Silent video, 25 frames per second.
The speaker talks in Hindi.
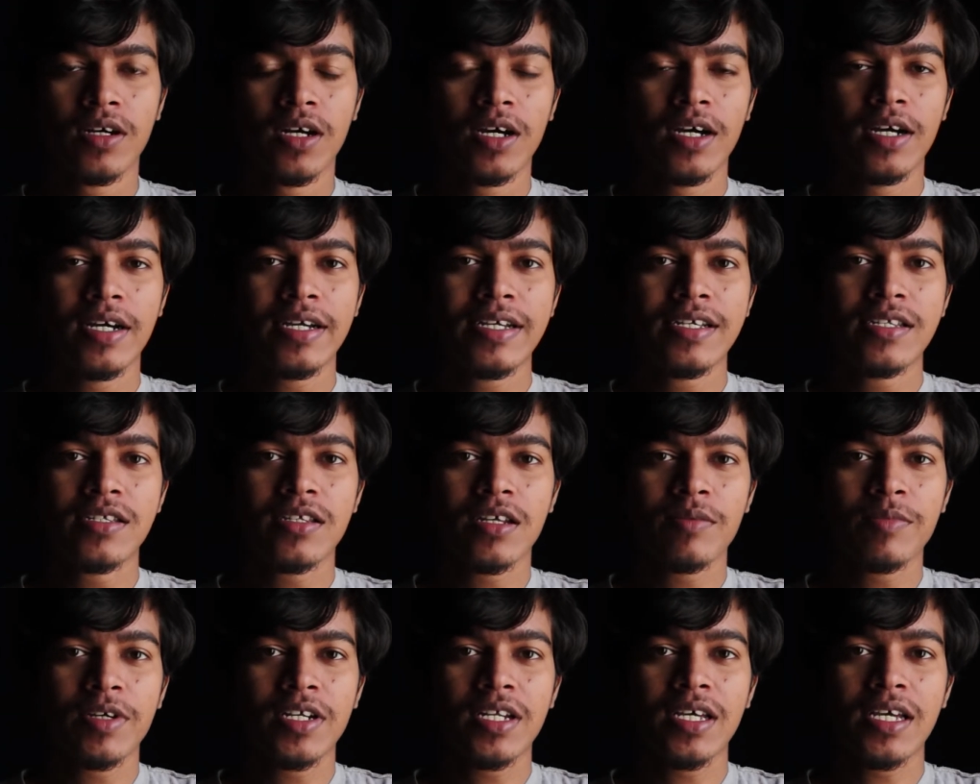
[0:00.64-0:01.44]
हाँ, इस
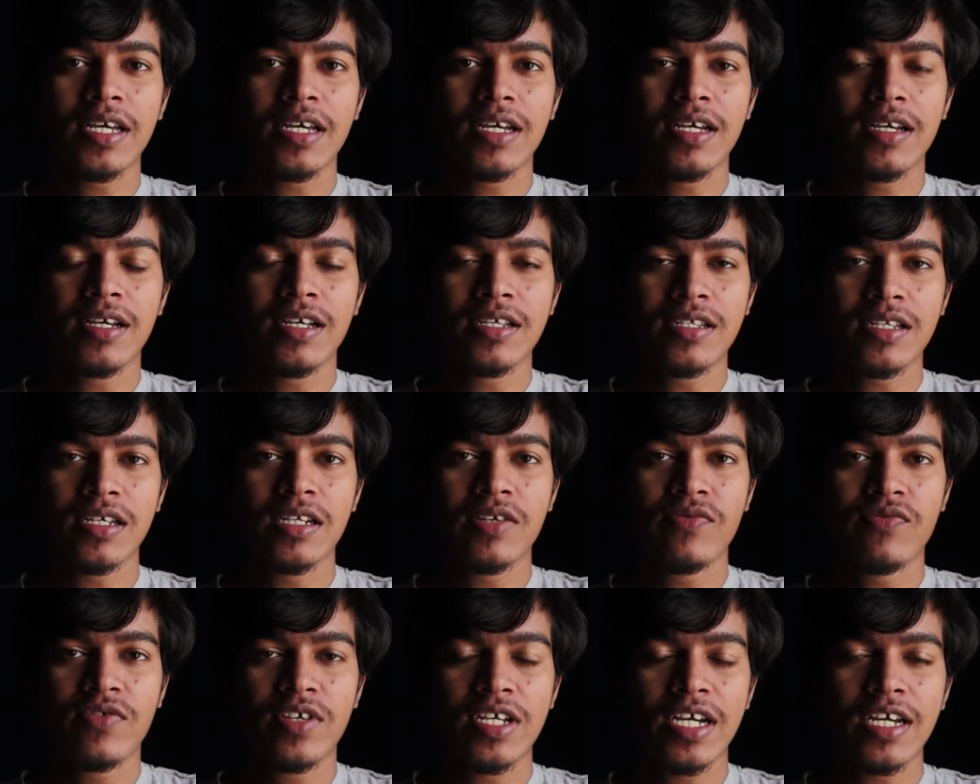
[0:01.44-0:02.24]
साल मैंने एस
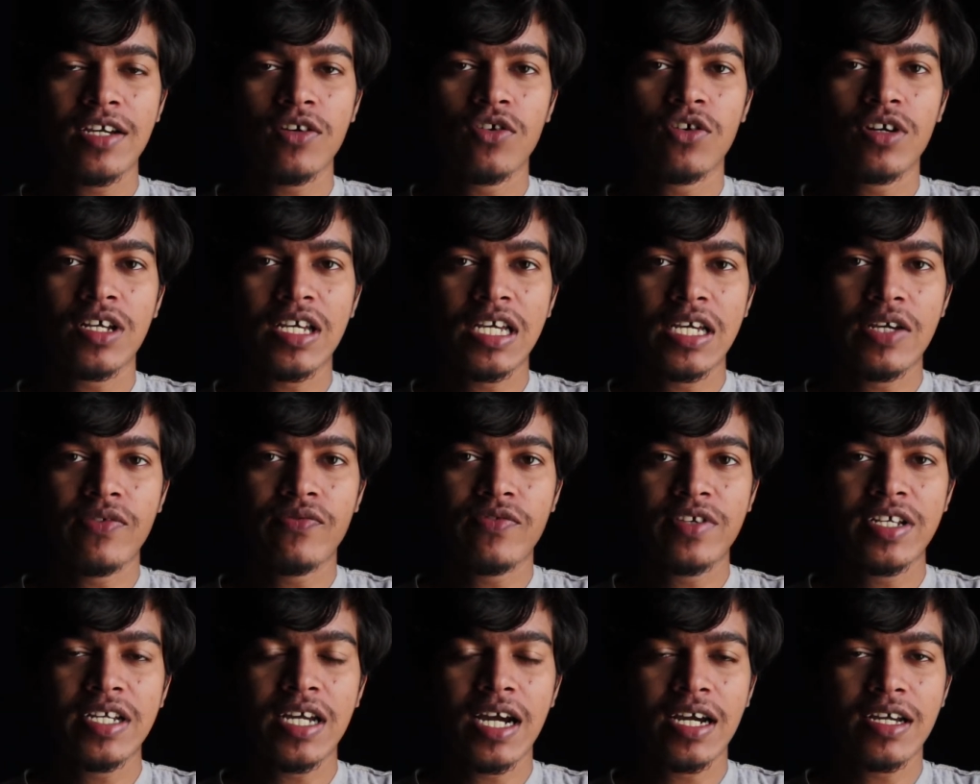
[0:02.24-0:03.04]
आर एफ टी आई और
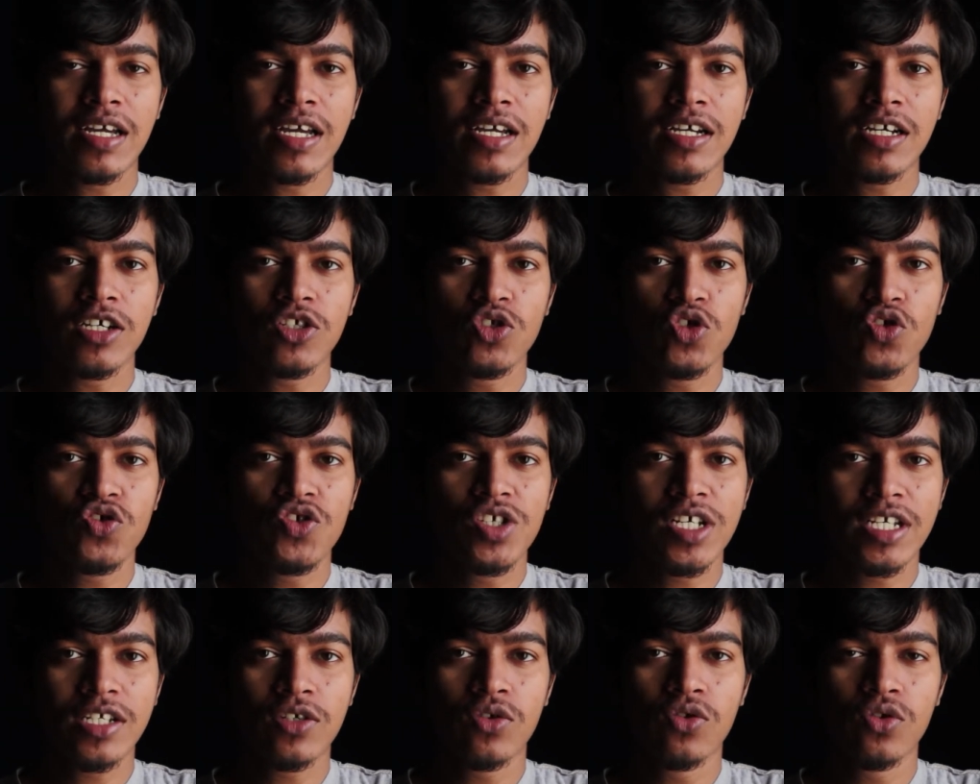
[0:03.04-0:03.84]
एफ टी आई आई का जो
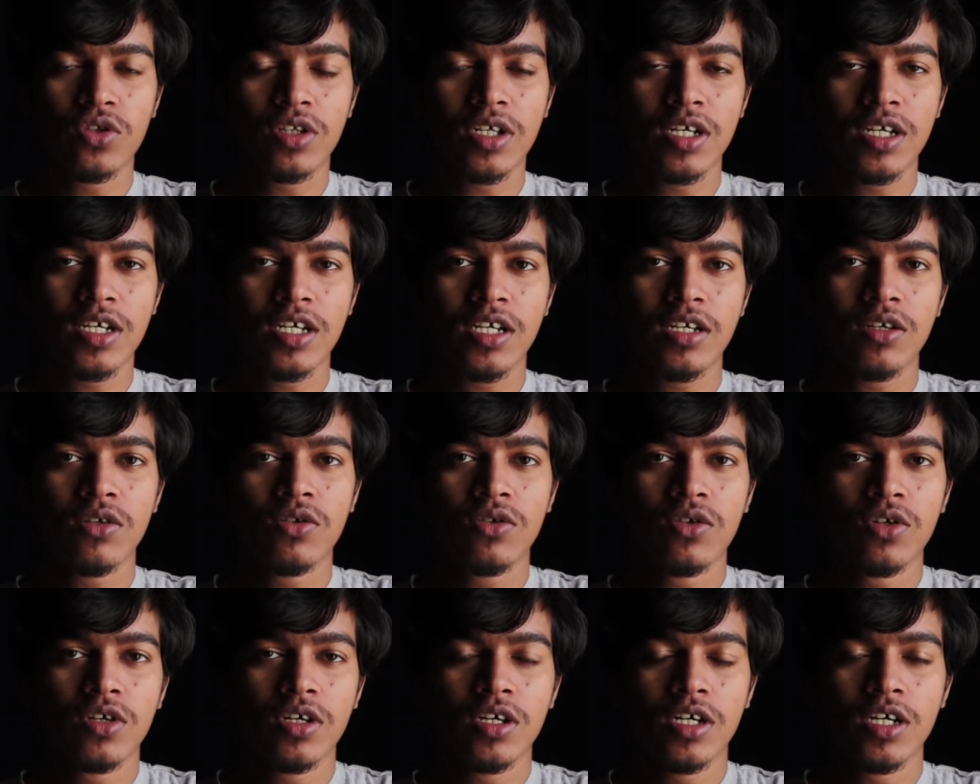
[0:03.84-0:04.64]
जेट होता
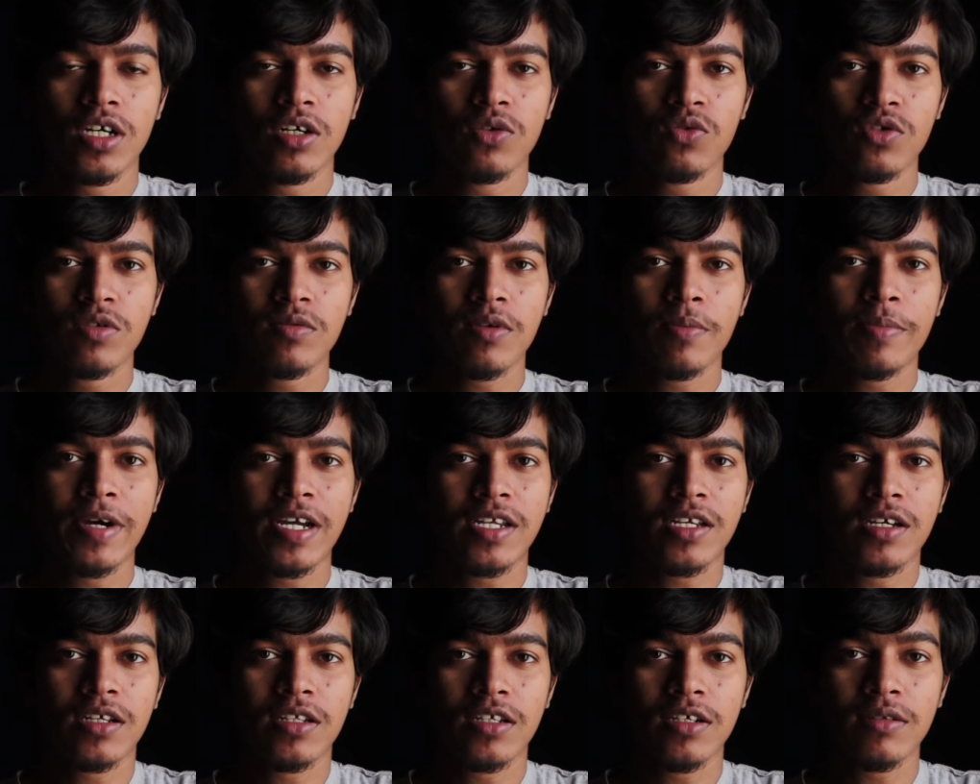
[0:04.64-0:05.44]
है उसमें
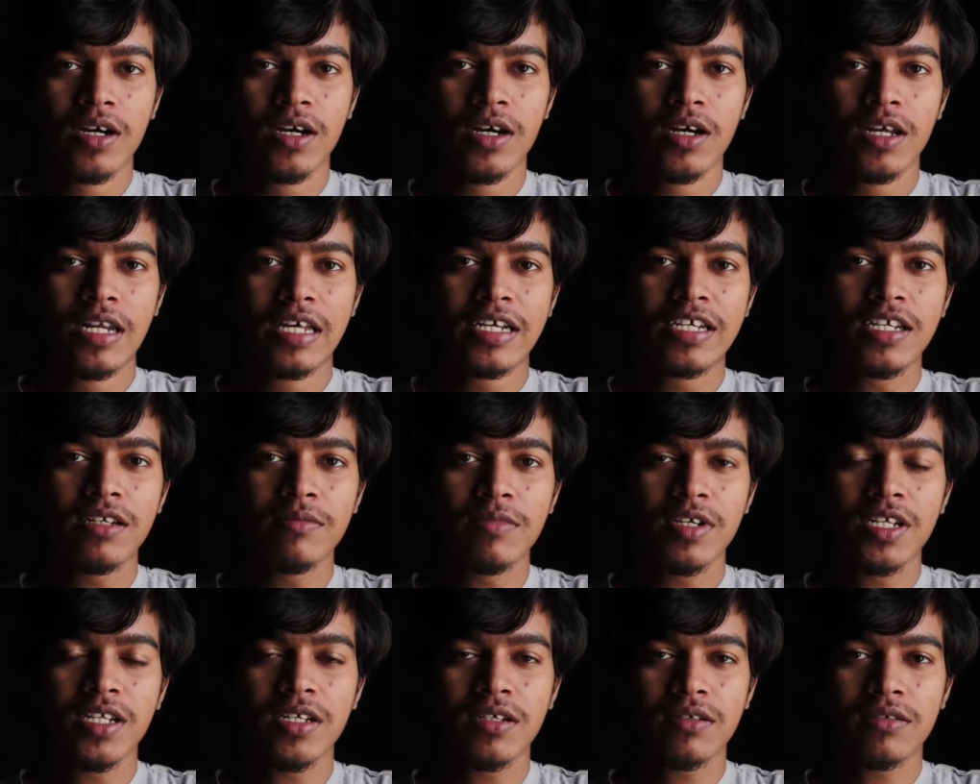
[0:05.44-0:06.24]
बैठा था लेकिन
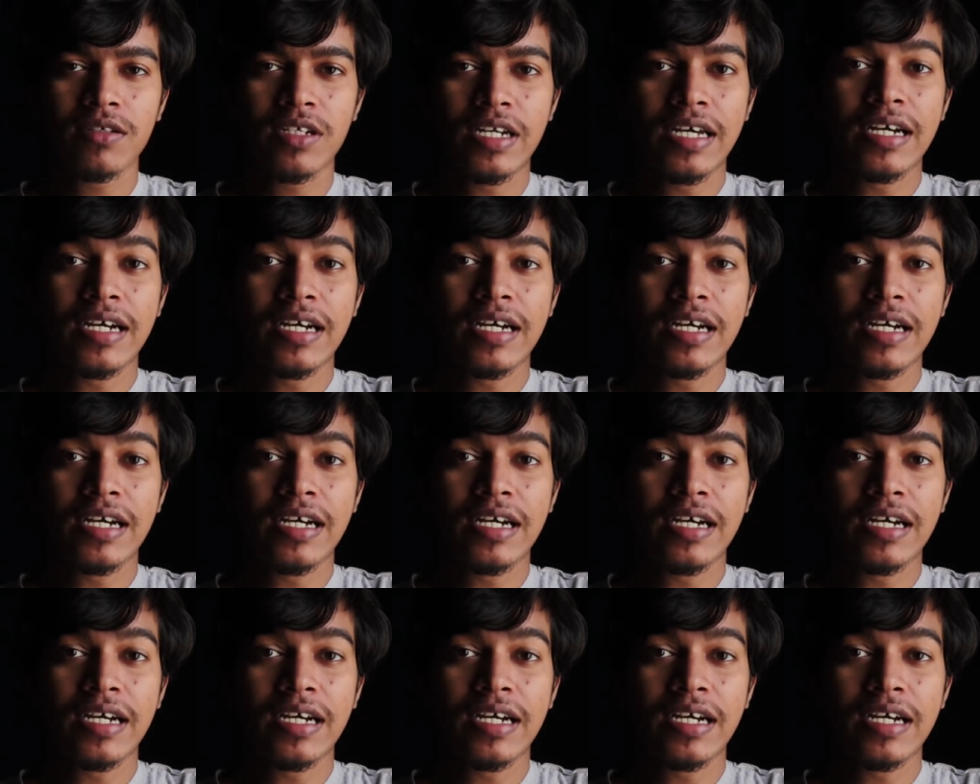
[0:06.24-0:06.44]
मैंने